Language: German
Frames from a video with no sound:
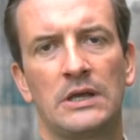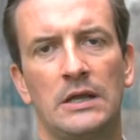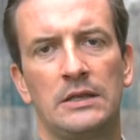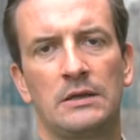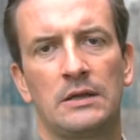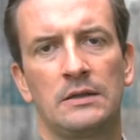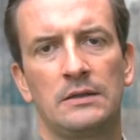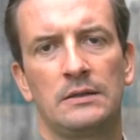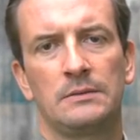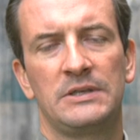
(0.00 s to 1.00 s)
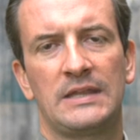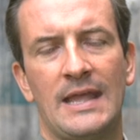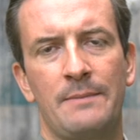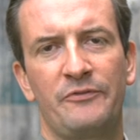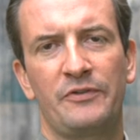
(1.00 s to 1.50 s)
einer, mit
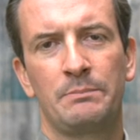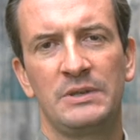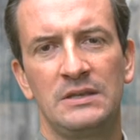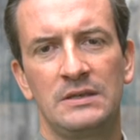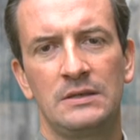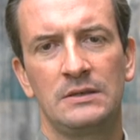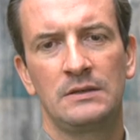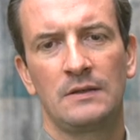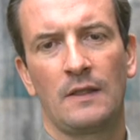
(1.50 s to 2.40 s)
der App verbinden